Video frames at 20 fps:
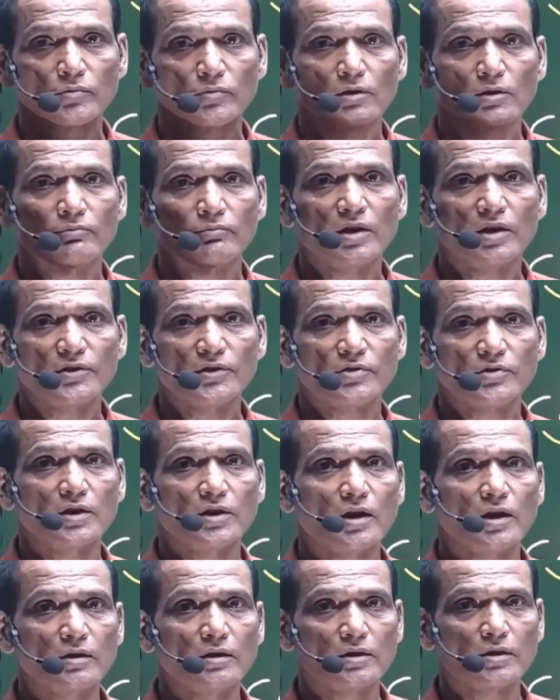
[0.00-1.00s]
भेज देना
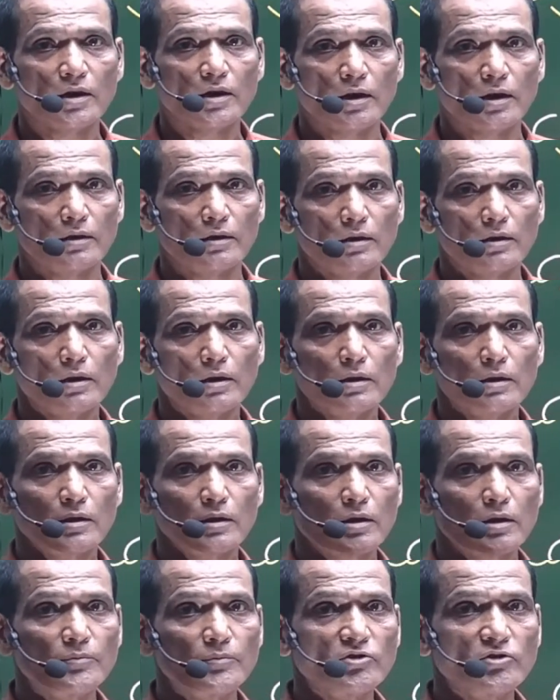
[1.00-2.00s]
ही क्या है
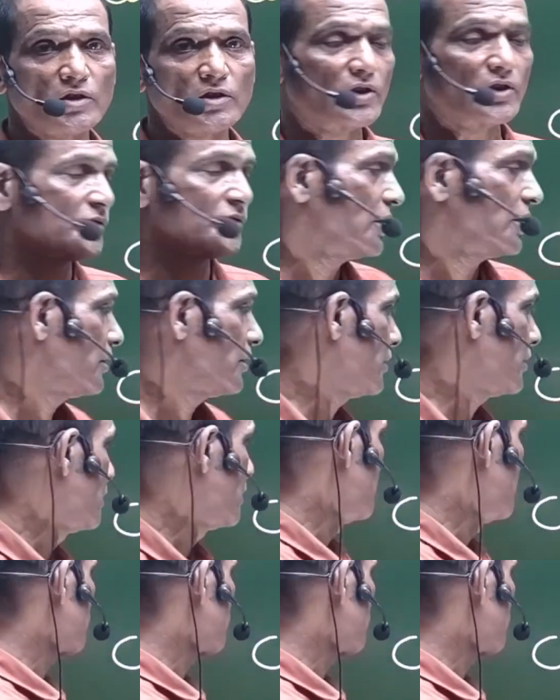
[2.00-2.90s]
कम्युनिकेशन है तो